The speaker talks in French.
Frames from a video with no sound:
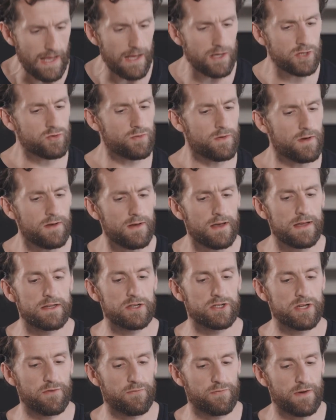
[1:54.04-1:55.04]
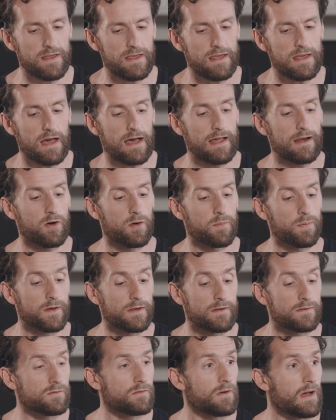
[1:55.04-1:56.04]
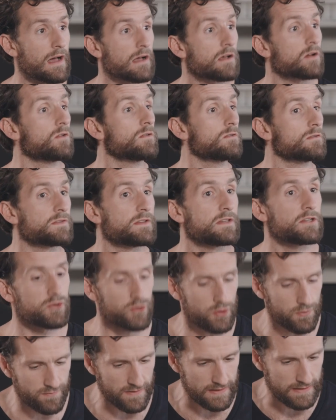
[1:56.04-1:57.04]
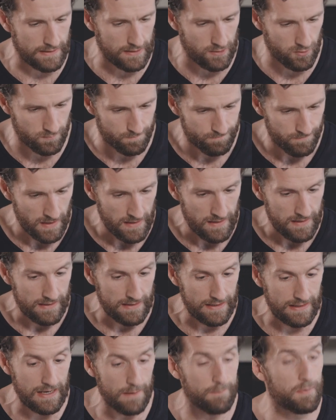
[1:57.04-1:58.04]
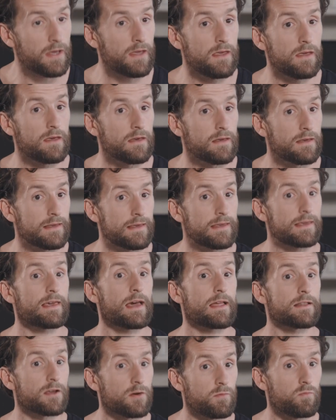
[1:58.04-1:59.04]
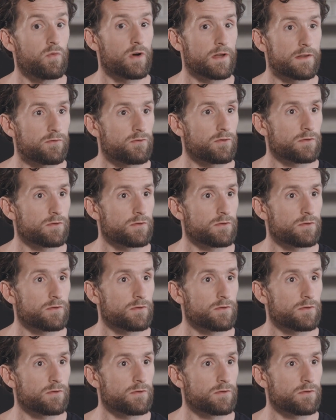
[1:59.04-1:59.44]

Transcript: Un joueur a déjà failli aller en prison à cause des jeux vidéo. Il a pris 4 mois de